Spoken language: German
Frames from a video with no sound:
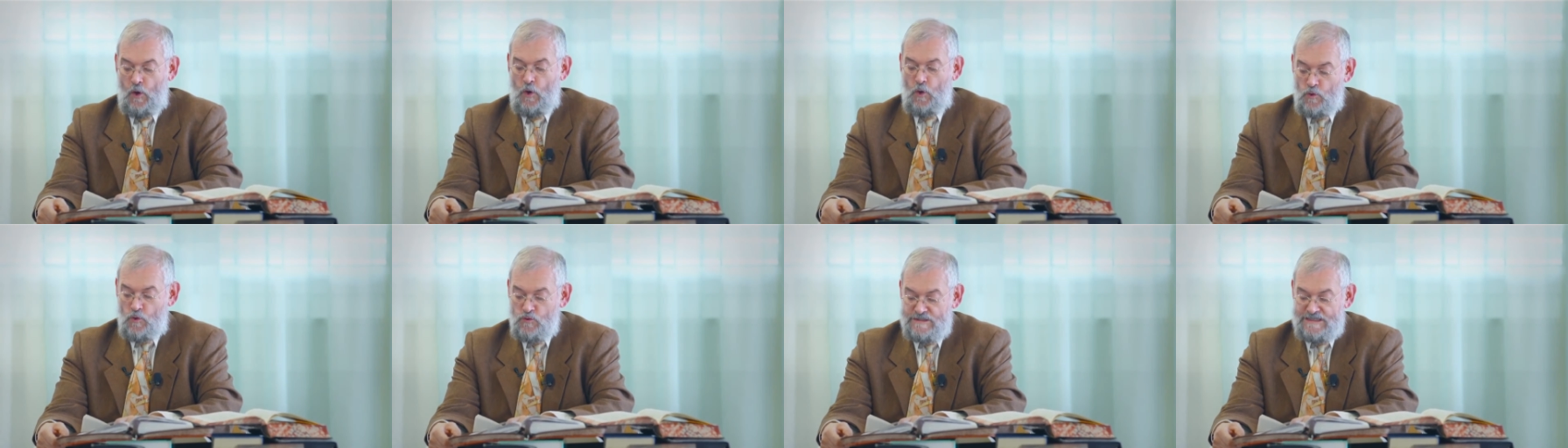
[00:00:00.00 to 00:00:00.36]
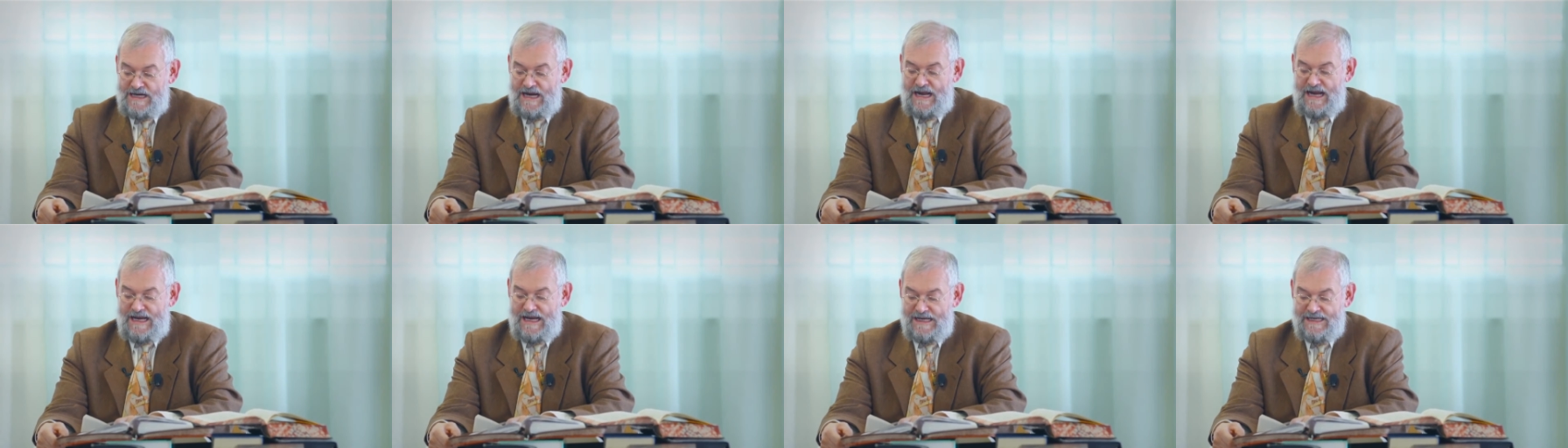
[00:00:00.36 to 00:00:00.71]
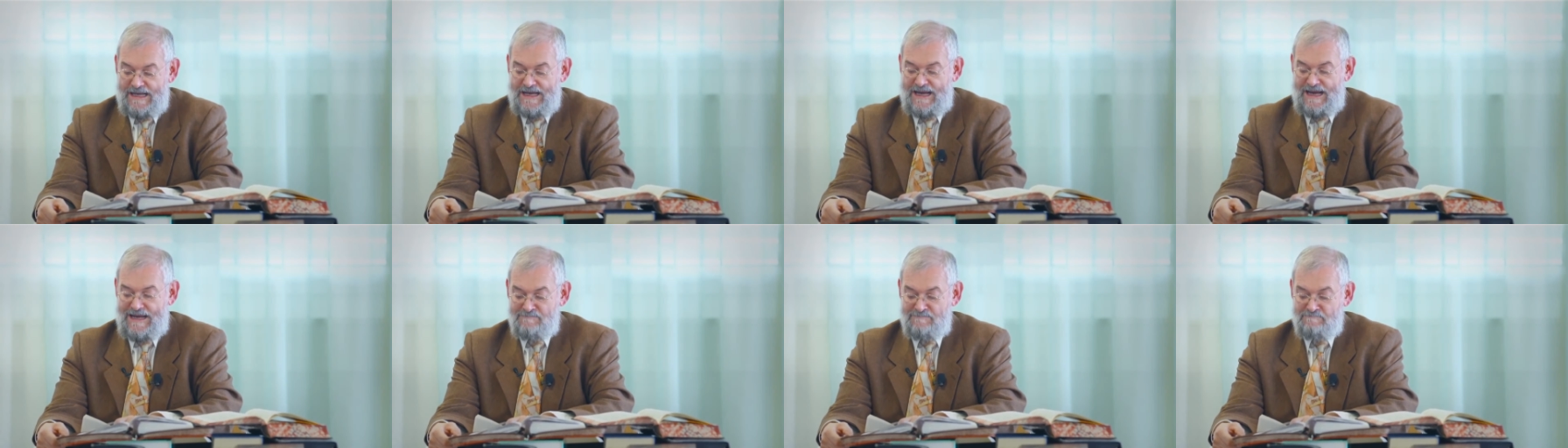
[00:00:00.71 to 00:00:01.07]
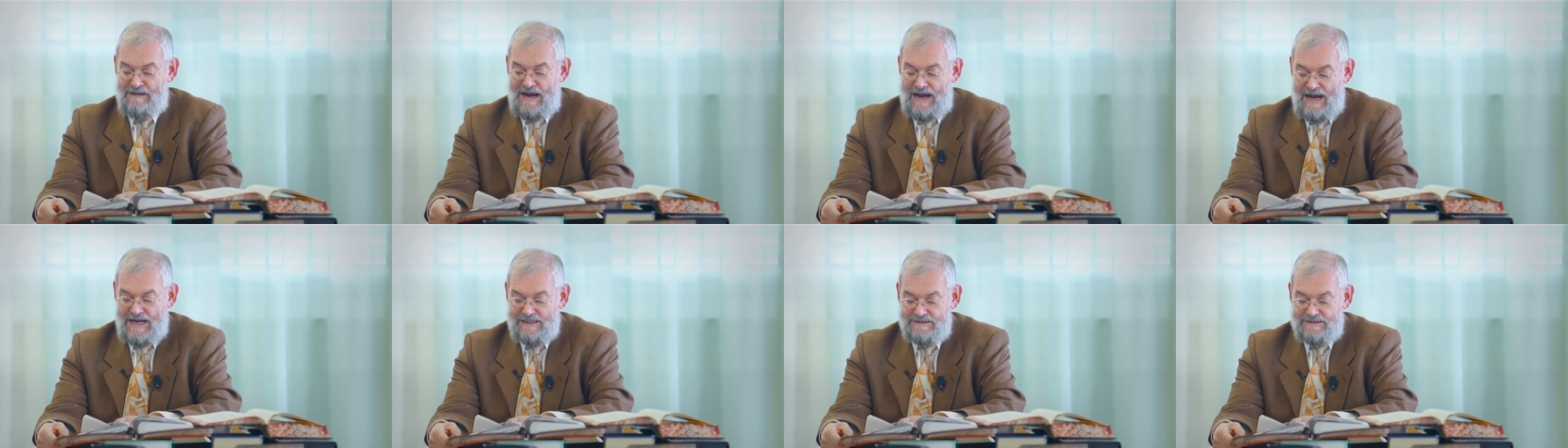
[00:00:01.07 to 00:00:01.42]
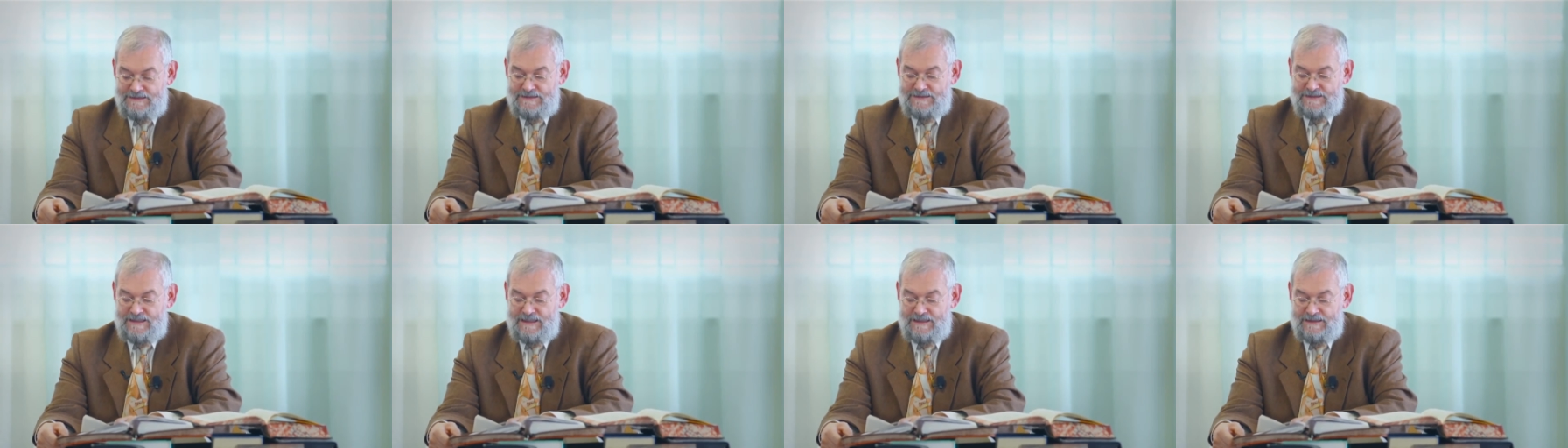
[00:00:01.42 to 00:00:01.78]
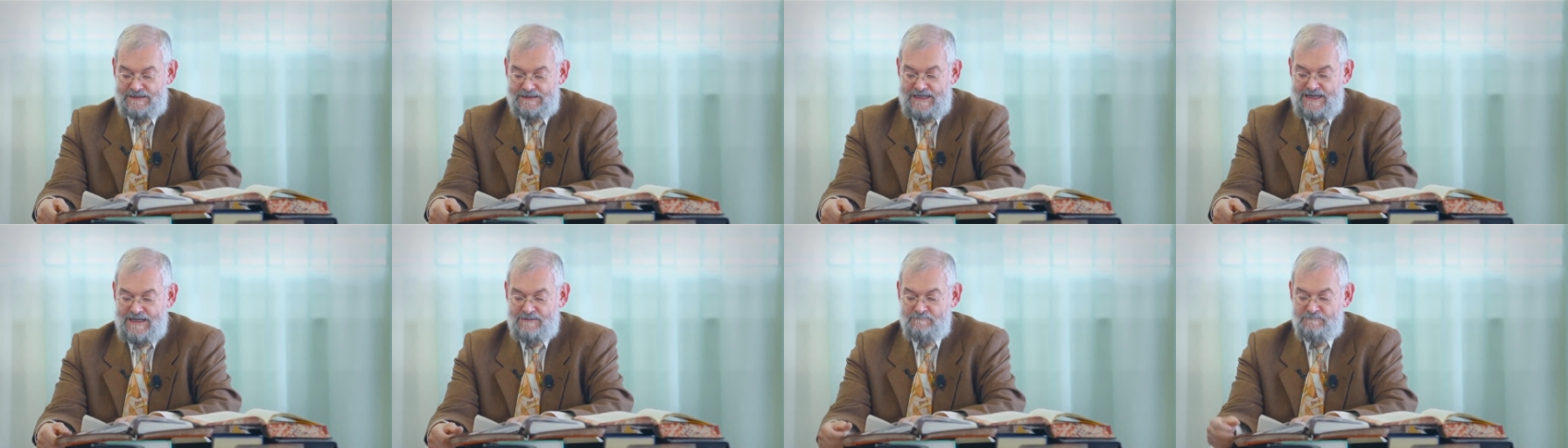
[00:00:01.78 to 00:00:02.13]
Und alle ermahnte,
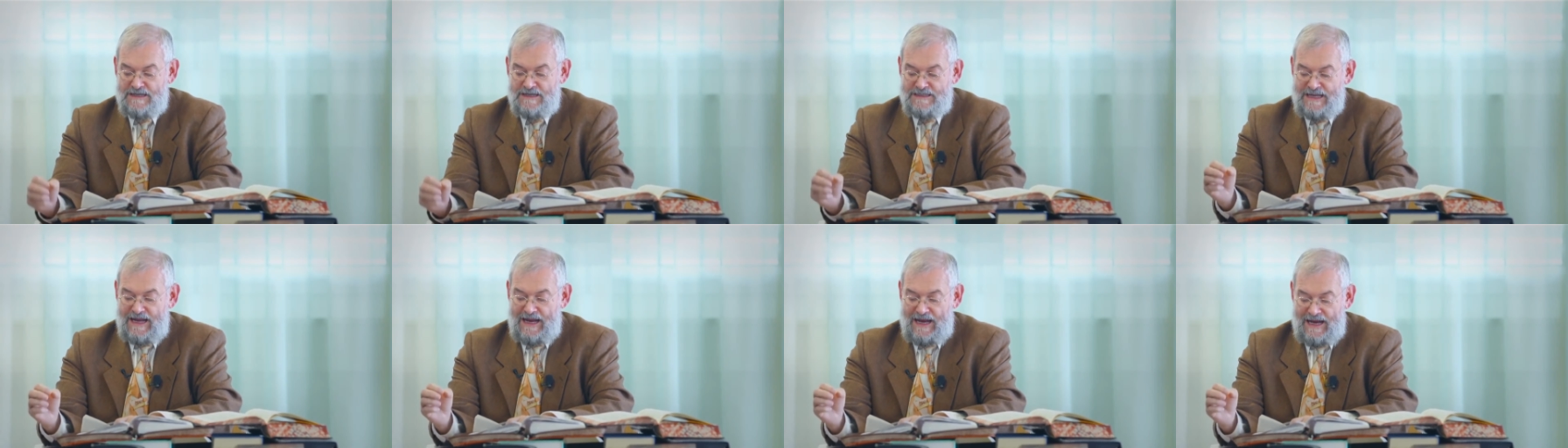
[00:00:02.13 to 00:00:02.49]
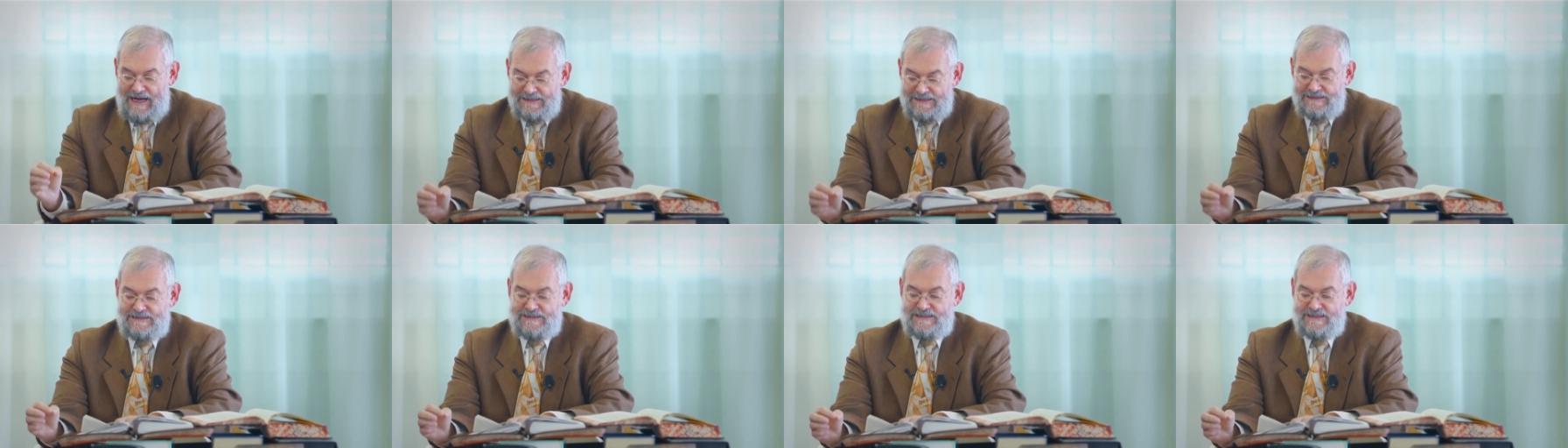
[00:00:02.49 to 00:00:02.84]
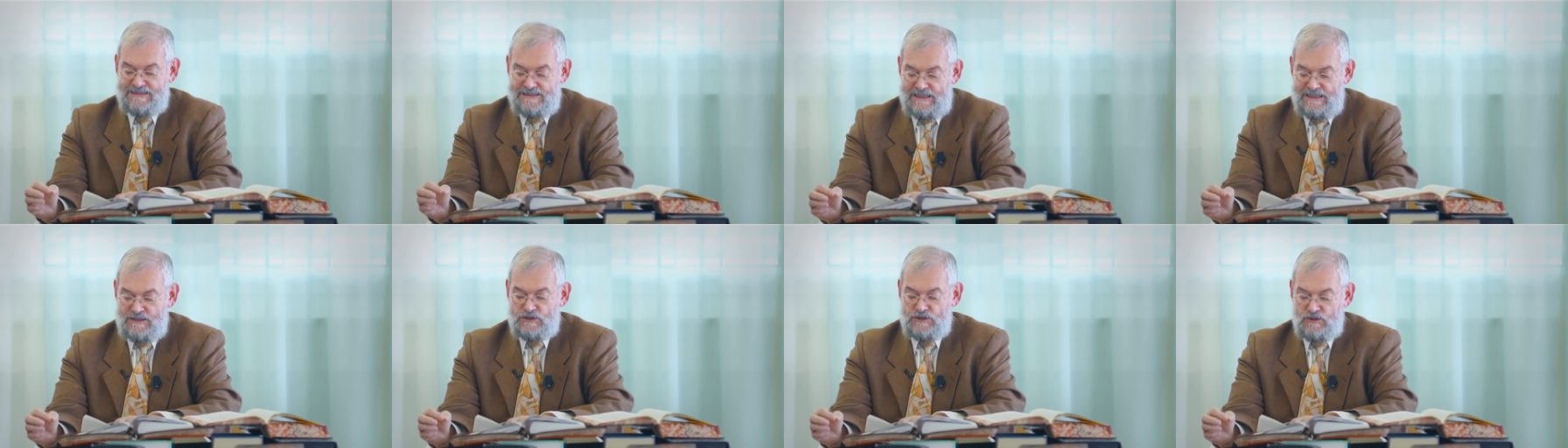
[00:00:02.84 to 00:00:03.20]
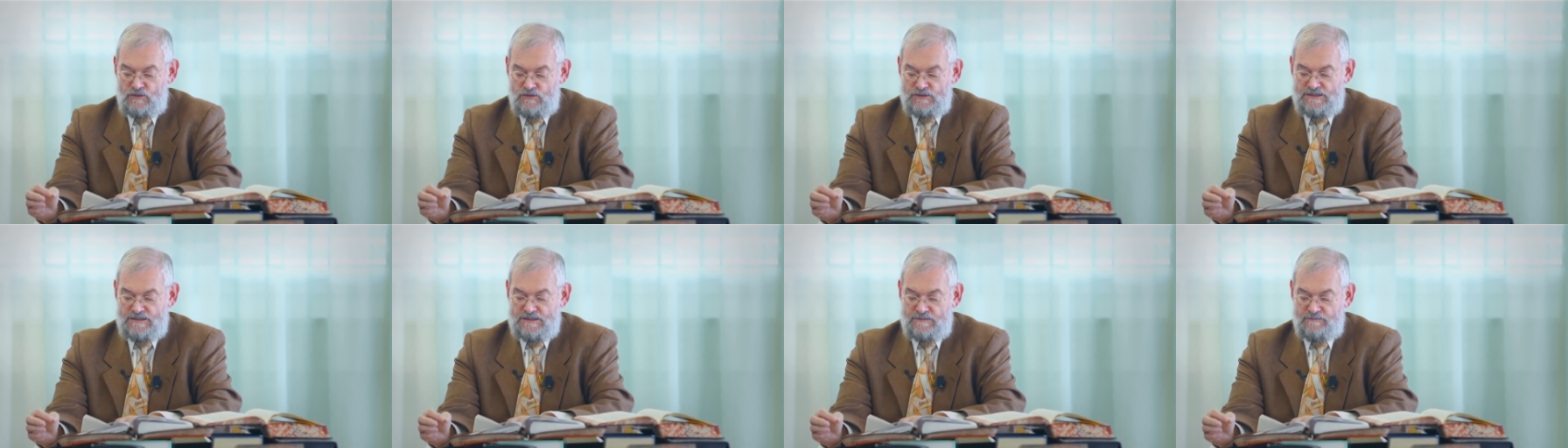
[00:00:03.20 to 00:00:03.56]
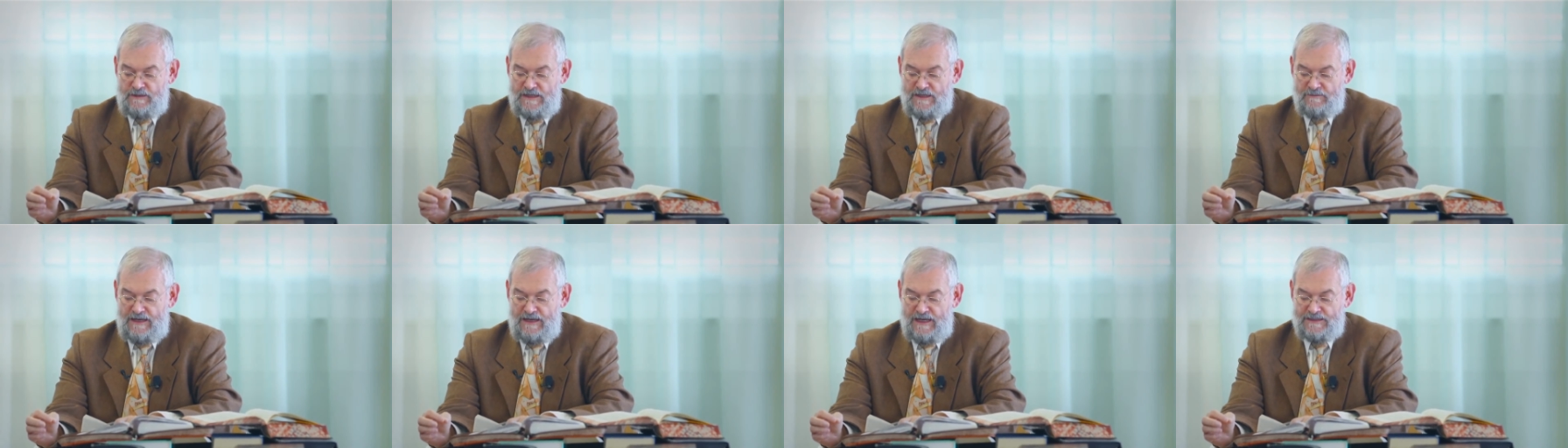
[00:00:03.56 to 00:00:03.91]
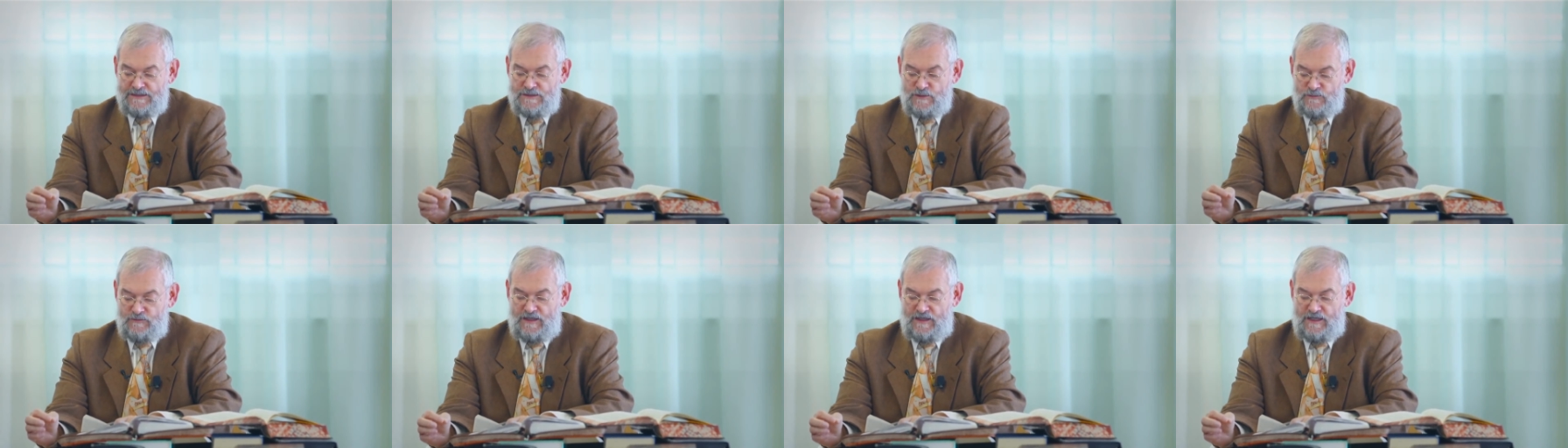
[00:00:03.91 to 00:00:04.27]
mit Herzensentschluss bei dem
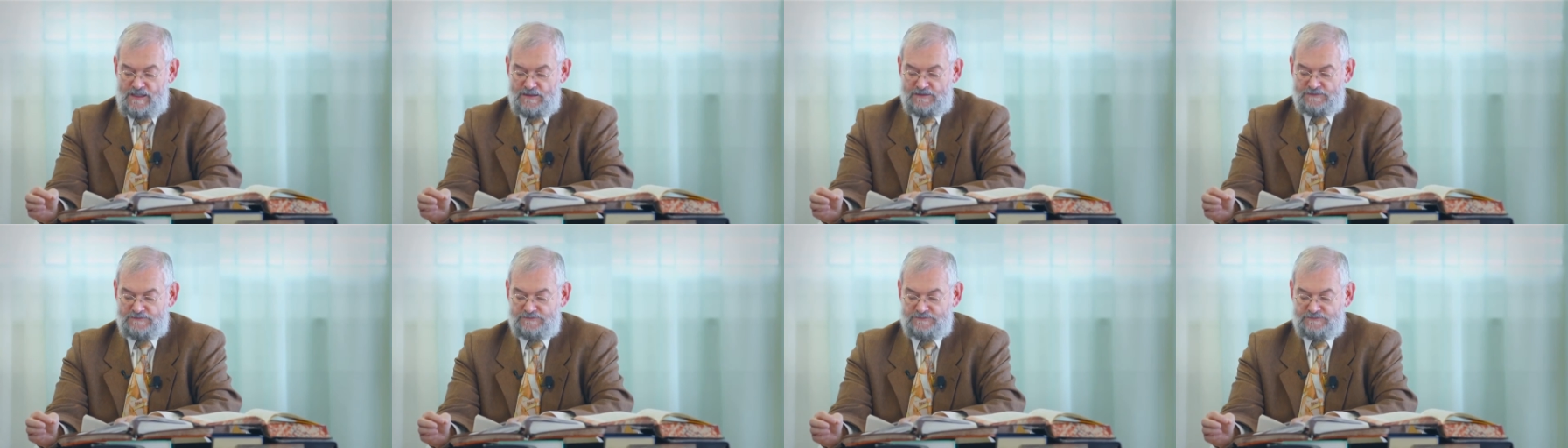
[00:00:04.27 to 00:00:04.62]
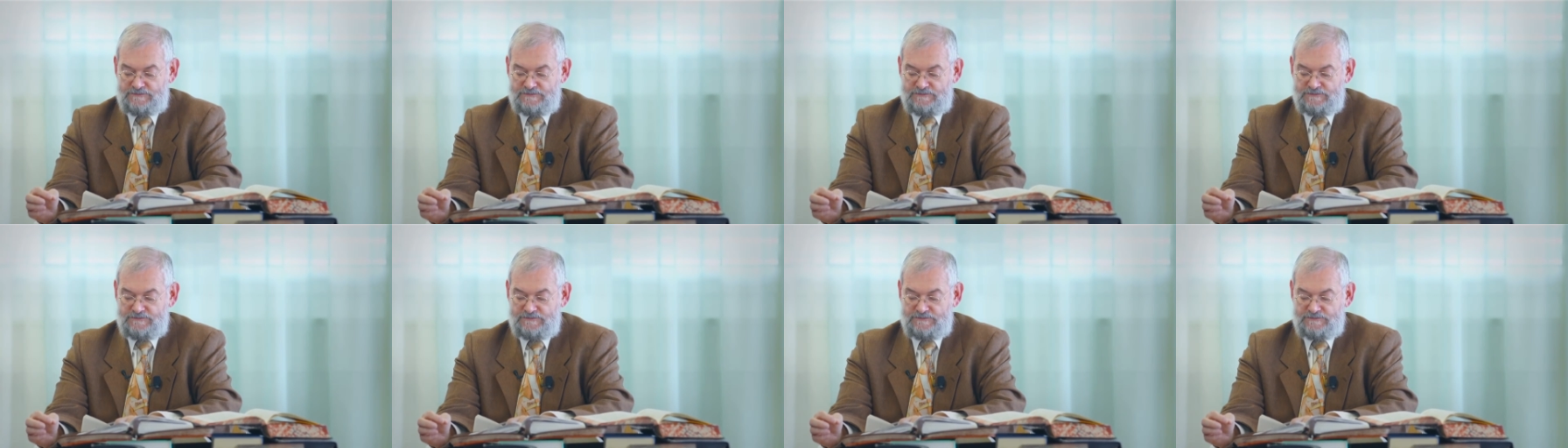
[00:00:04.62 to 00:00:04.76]
Herrn zu verharren.